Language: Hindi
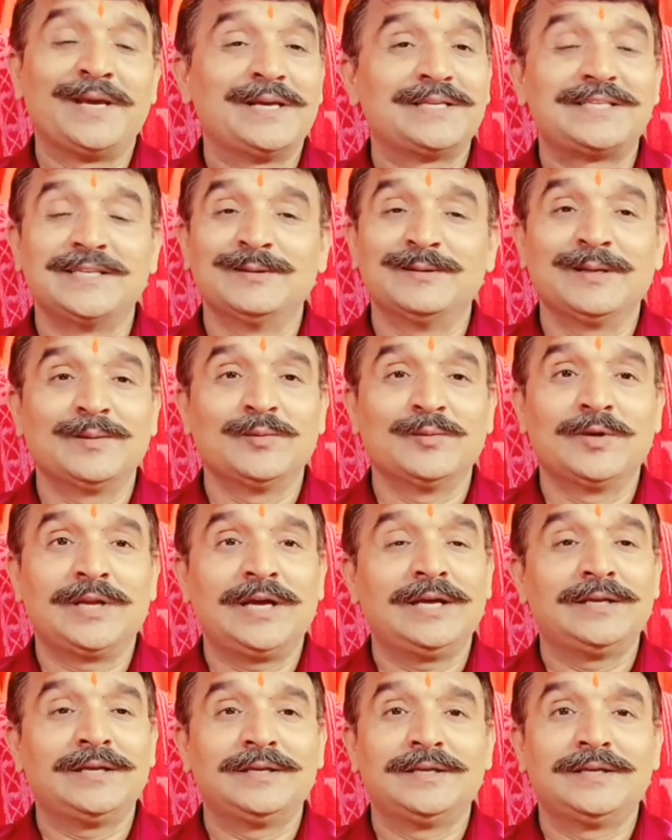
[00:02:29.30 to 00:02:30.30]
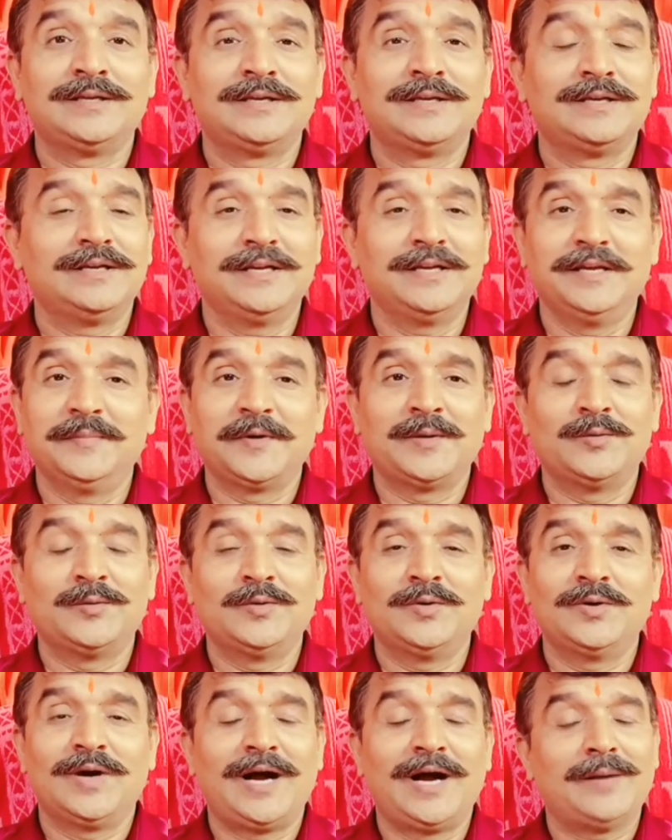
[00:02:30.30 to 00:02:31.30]
सेवक बोला नहीं
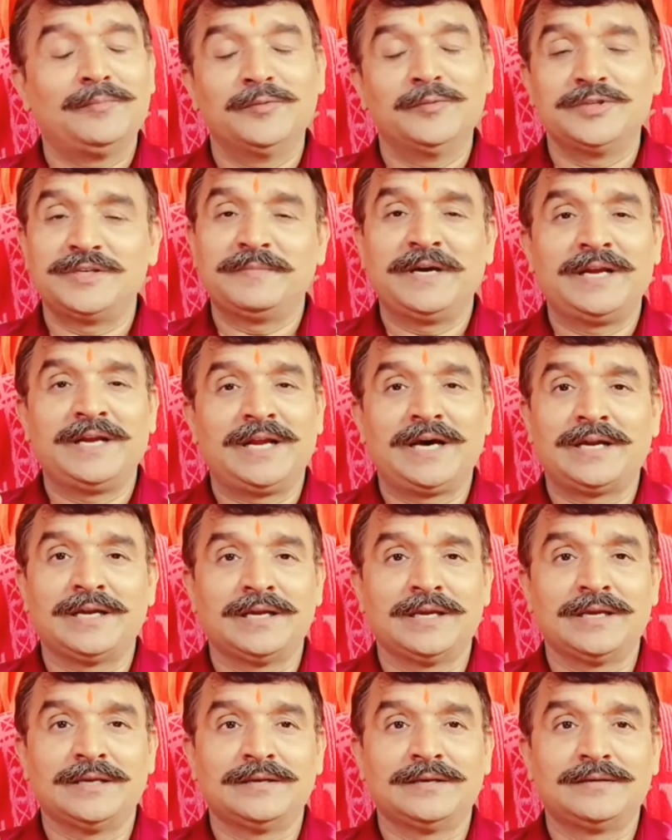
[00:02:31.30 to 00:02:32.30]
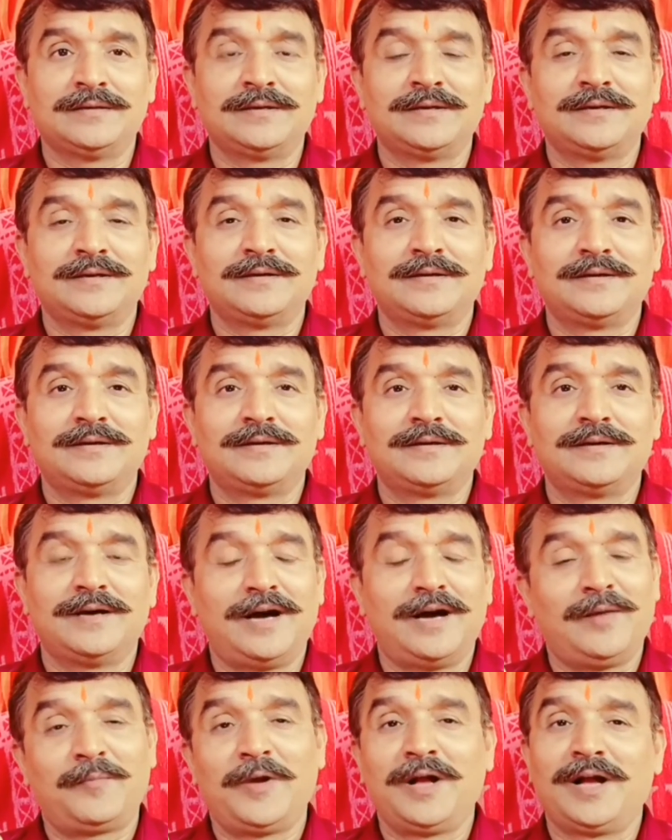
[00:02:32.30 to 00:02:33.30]
प्रभु आप मुझे बहला रहे हैं
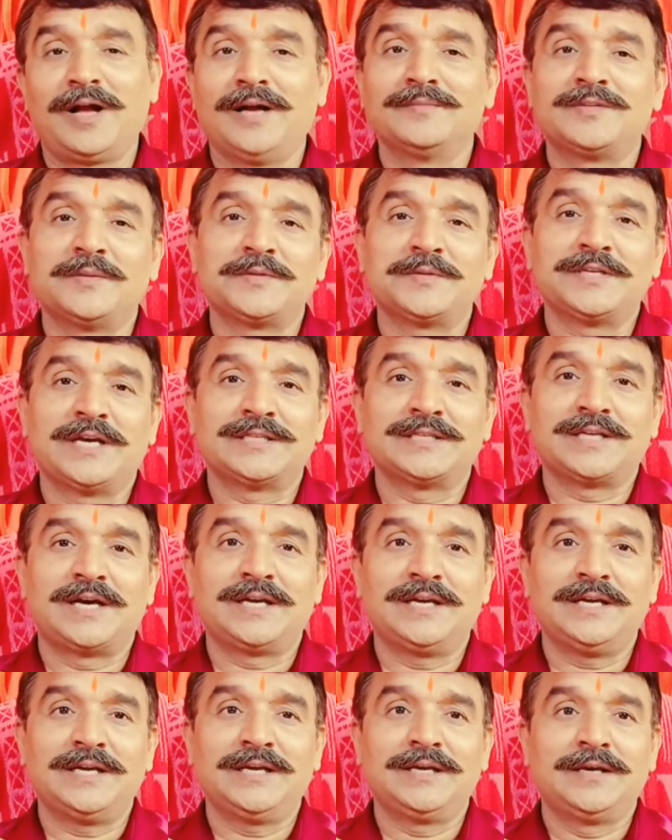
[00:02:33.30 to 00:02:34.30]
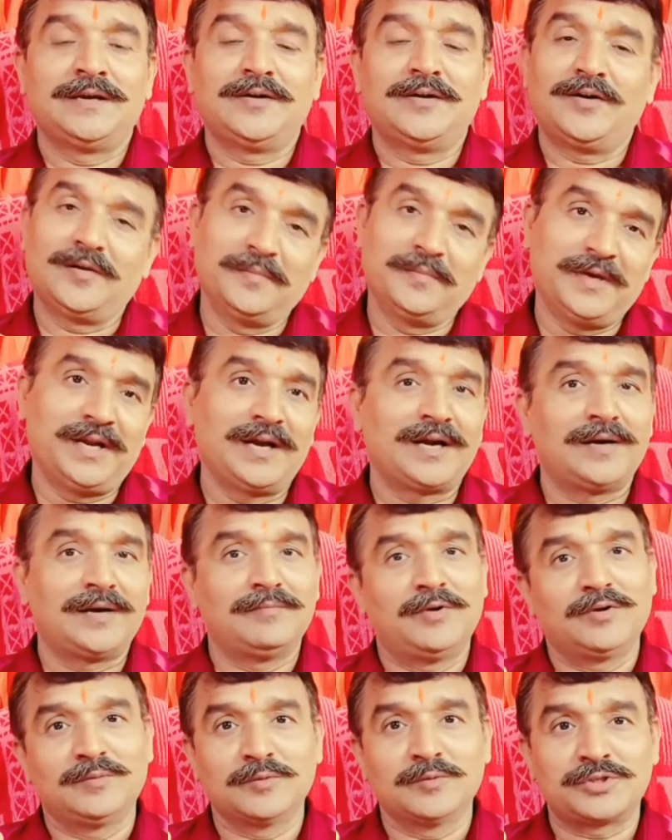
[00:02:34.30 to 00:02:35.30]
आपका काम सबसे आसान है और मेरा काम
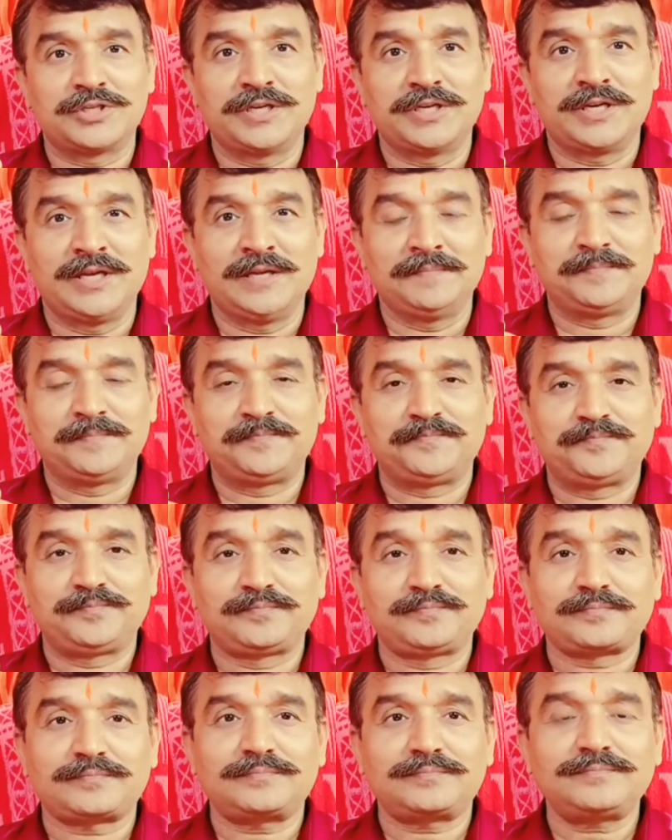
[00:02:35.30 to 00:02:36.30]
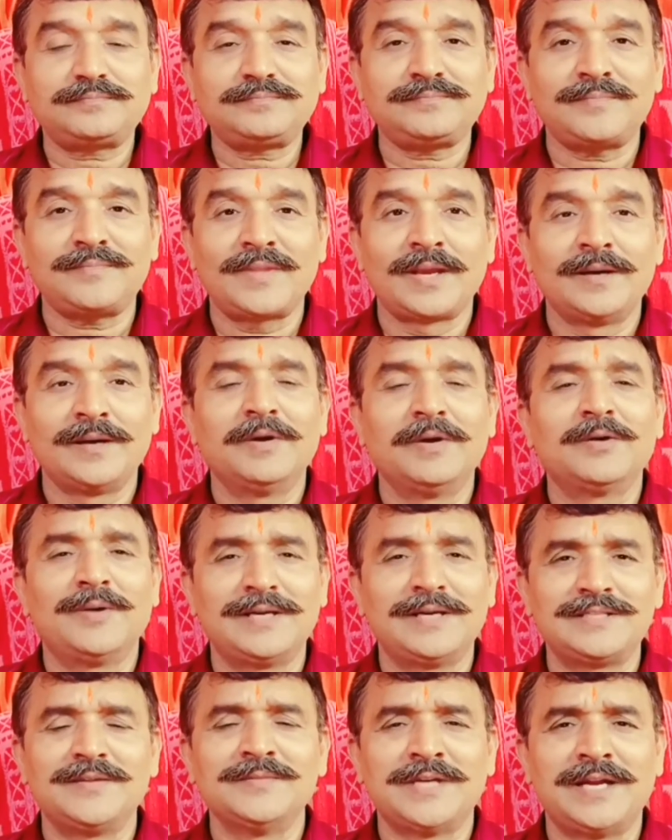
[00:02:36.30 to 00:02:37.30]
बहुत मुश्किल है
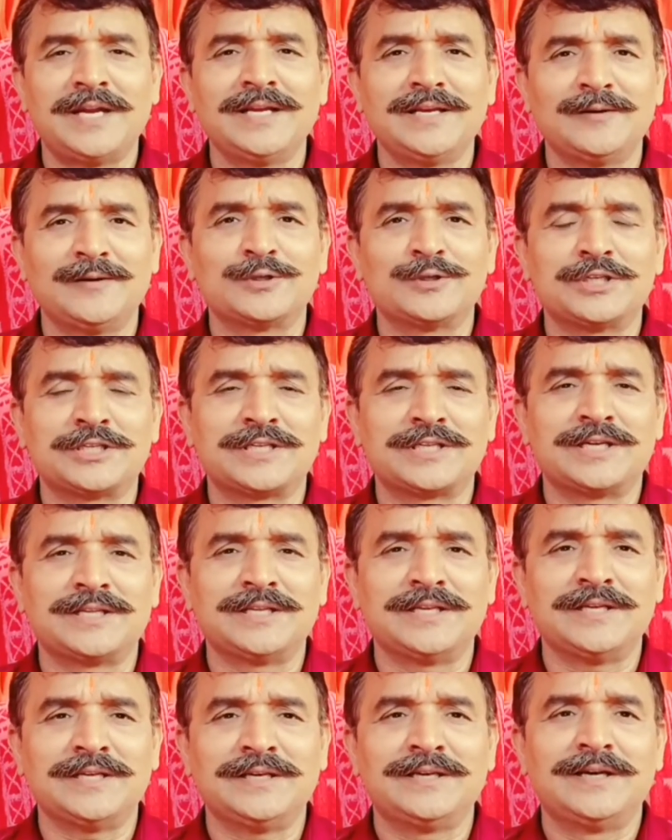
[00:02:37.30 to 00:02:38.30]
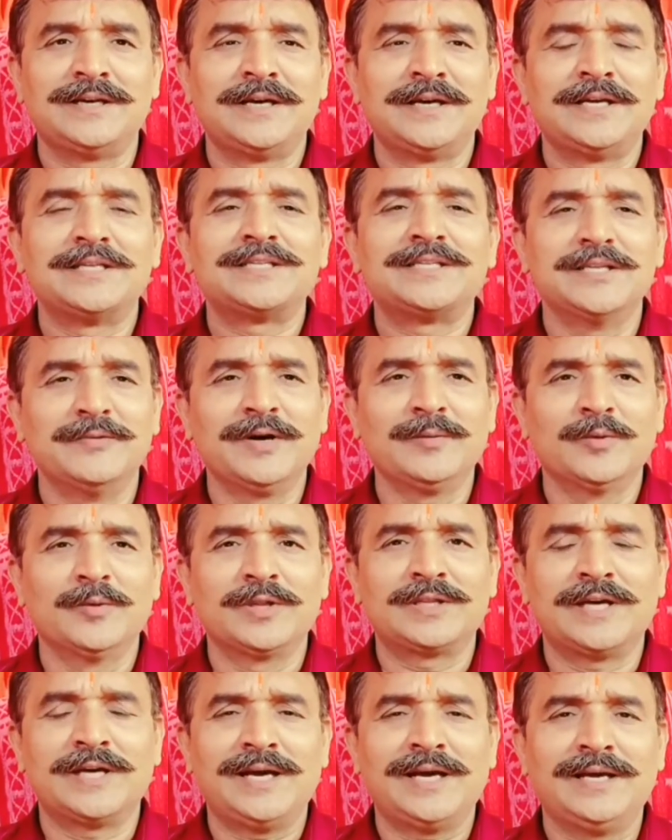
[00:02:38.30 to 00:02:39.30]
भगवान समझाने की कोशिश करते हैं सेवक
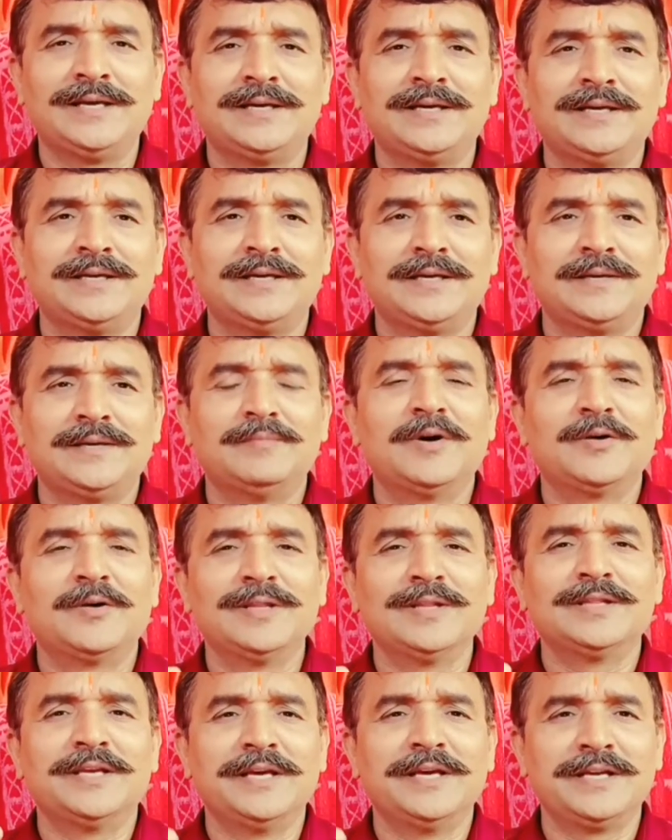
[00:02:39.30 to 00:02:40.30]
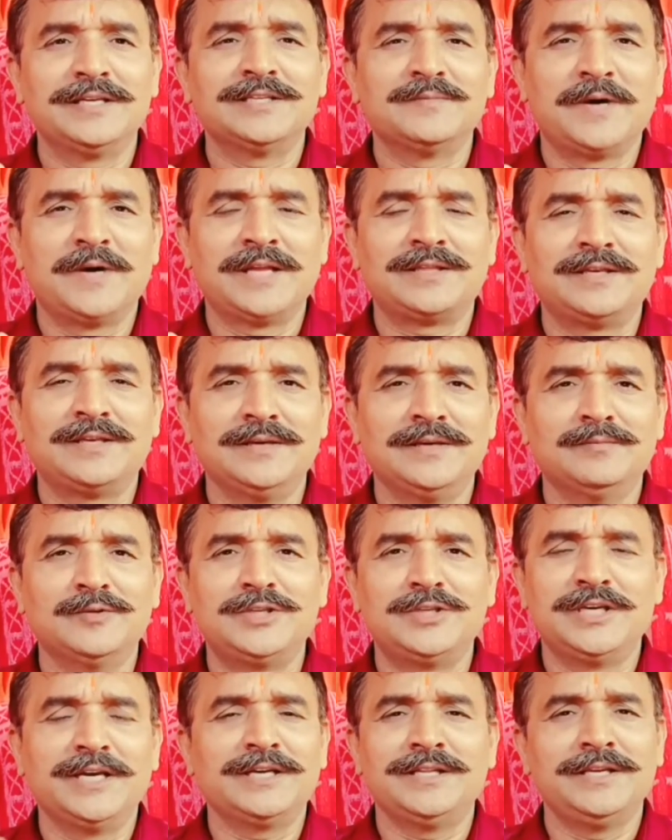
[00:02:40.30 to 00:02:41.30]
बोलता है भगवान देर किस बात की
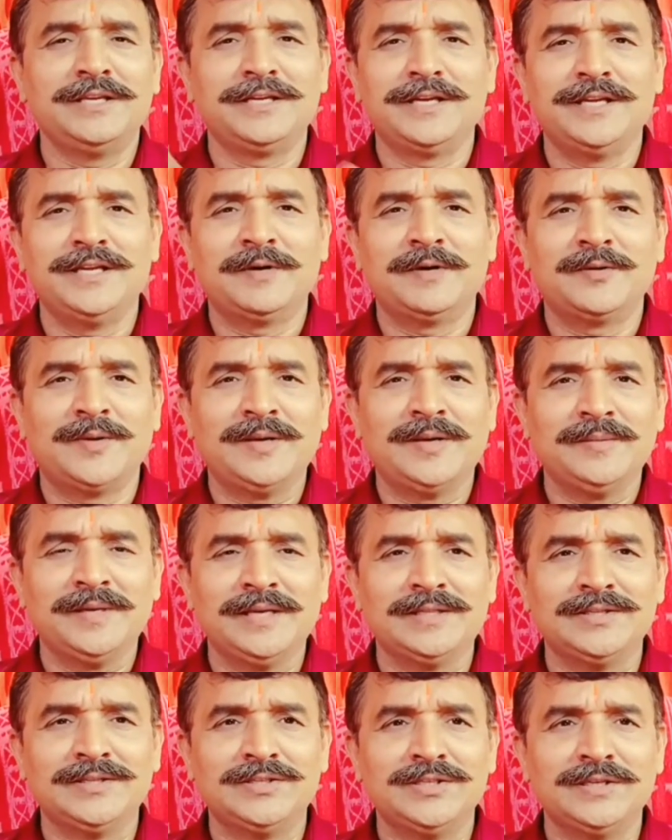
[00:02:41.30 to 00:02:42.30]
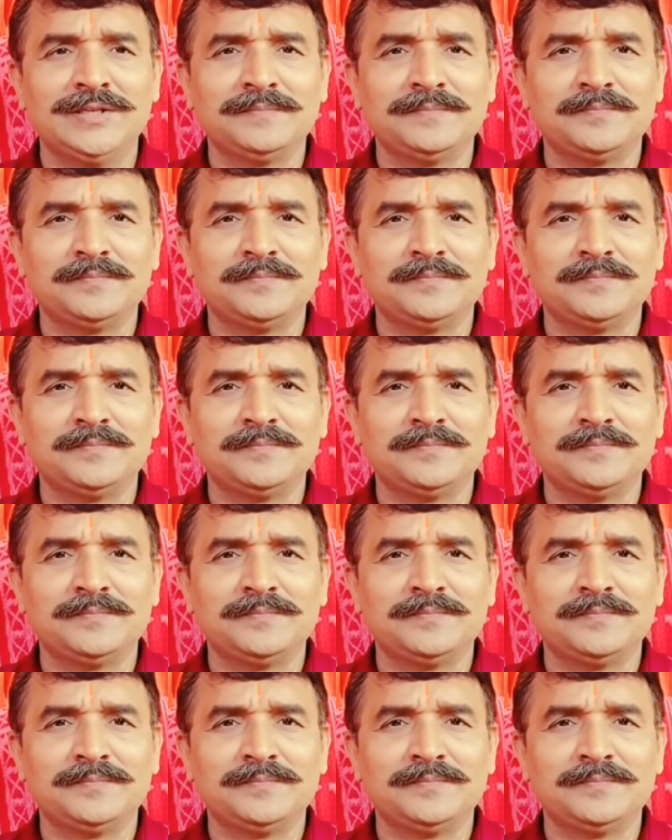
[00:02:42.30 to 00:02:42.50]
मुझे एक दिन के लिए भगवान बना दीजिए